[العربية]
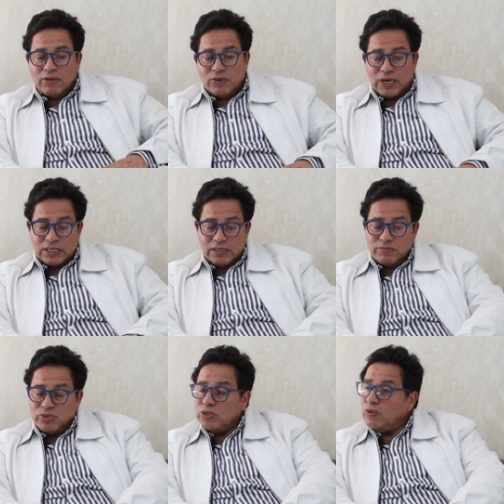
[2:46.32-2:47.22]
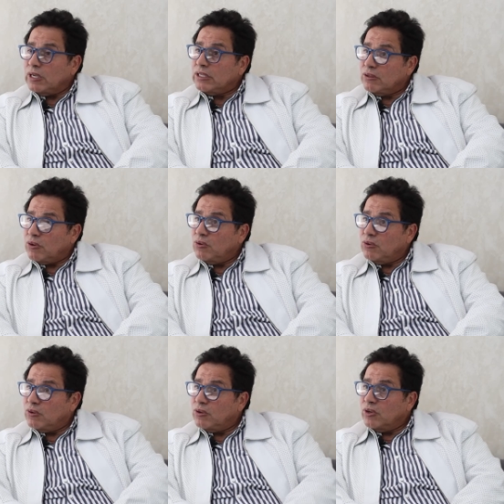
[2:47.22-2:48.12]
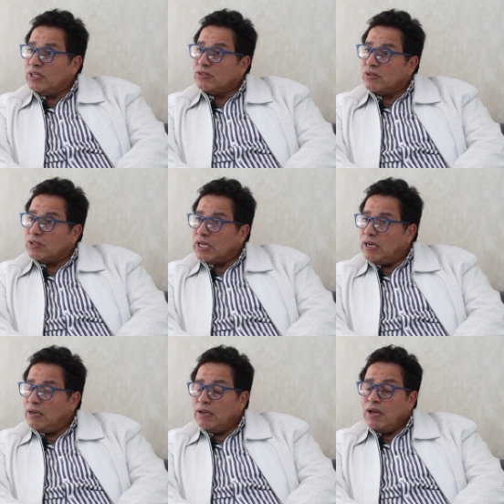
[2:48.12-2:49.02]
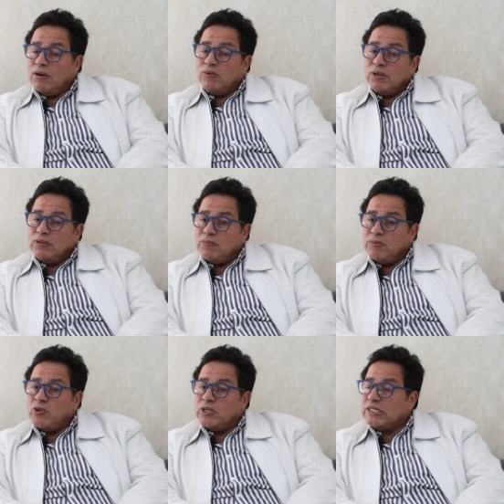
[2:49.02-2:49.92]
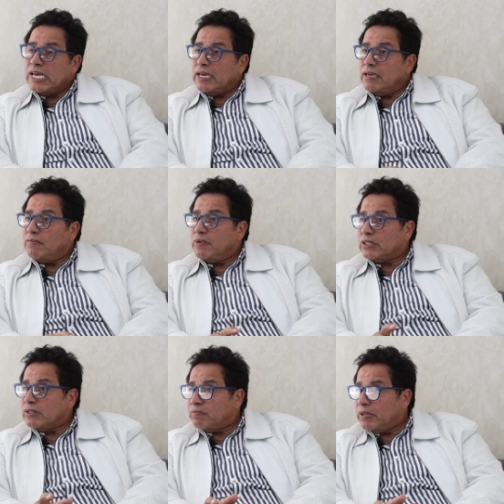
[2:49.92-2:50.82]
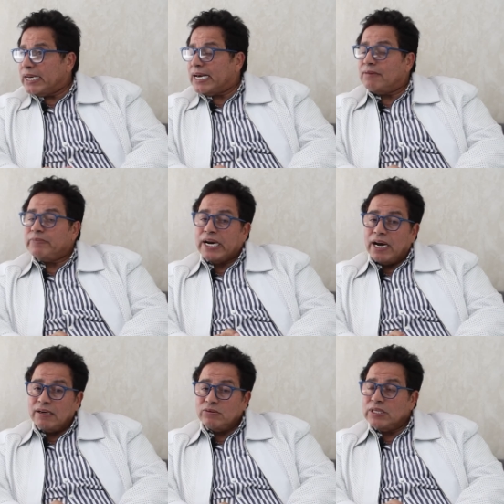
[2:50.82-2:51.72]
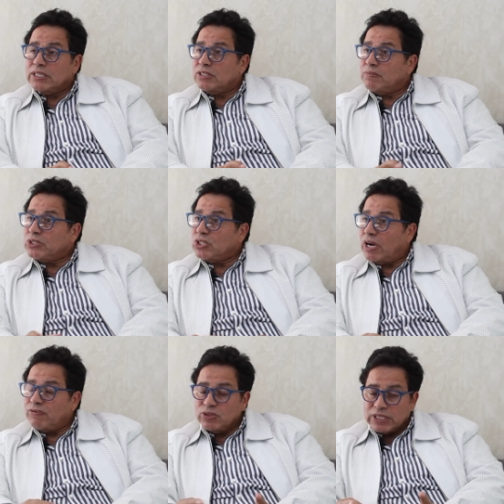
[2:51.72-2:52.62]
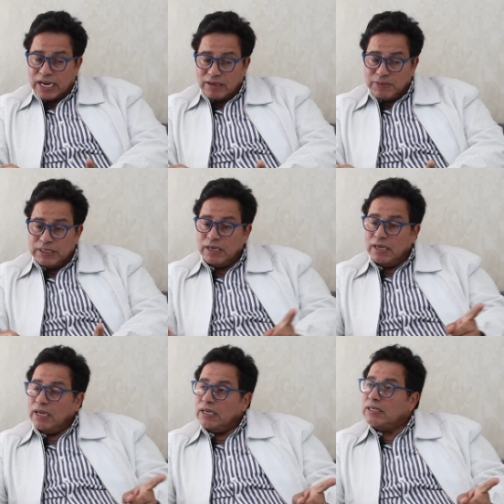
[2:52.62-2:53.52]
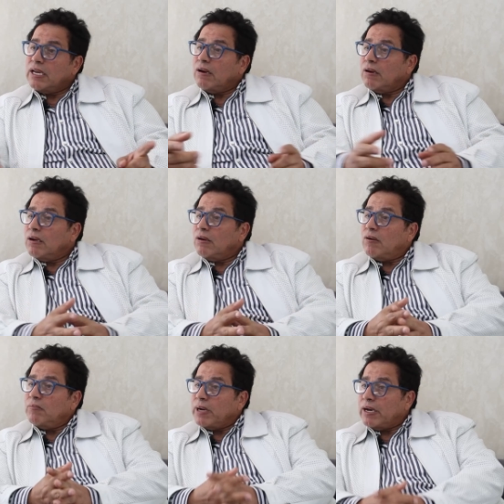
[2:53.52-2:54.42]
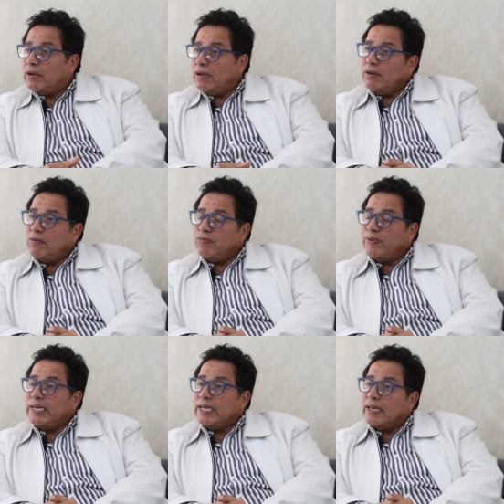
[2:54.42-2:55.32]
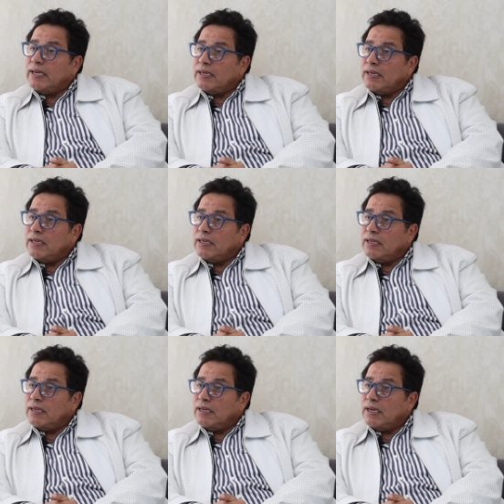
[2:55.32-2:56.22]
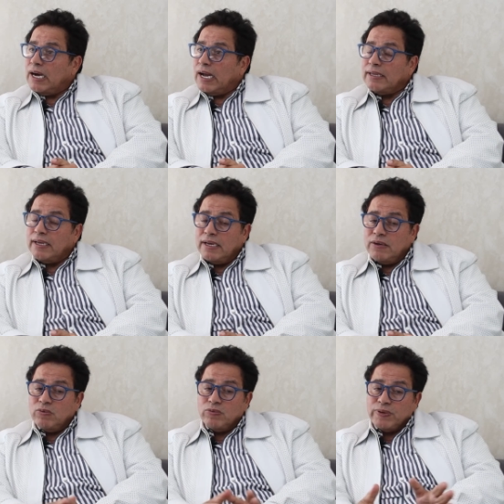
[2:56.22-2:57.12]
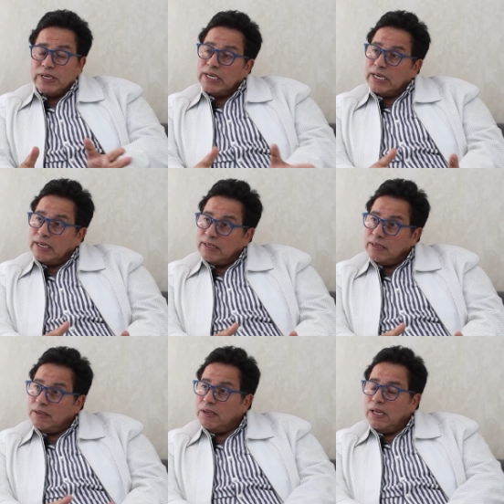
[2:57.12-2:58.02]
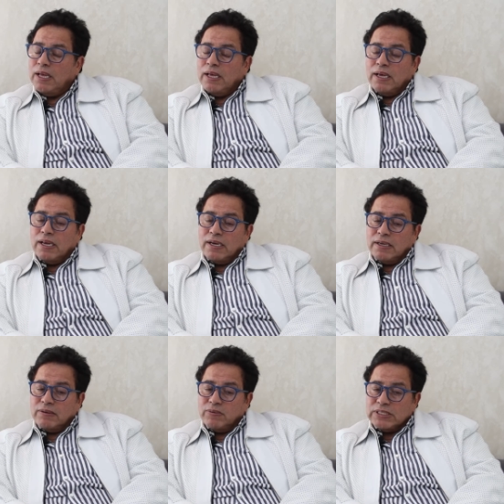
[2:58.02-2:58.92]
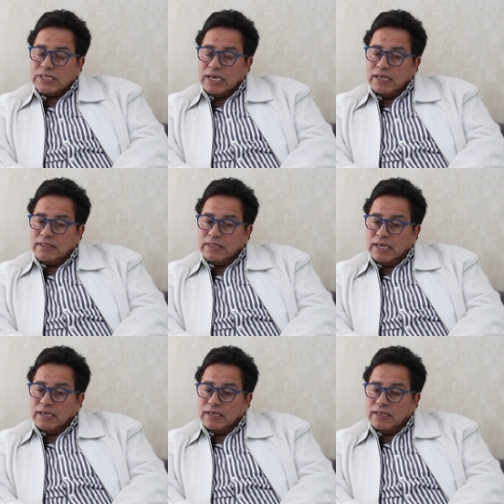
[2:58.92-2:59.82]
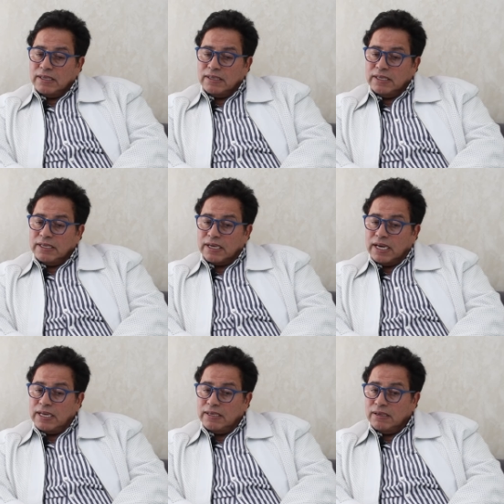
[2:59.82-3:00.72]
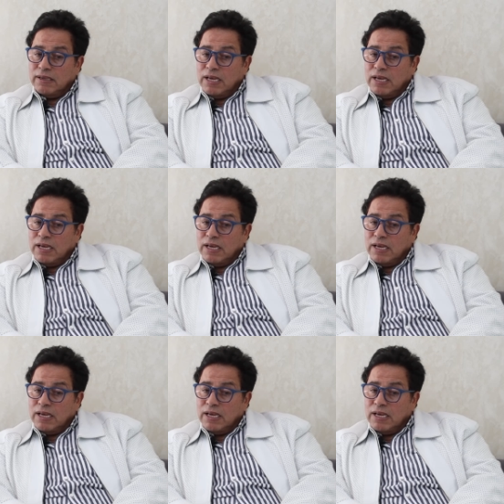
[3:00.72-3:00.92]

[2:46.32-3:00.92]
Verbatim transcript: وغادي يمشيو غادي يدخلوا اوريزونتال وعندهم الوسائل باش بلي كاميرا وداكشي باش يعرفوا تقريبا ديال العمق فين كاين الريان آه، وفين كاين الوسائل ديال الانقاذ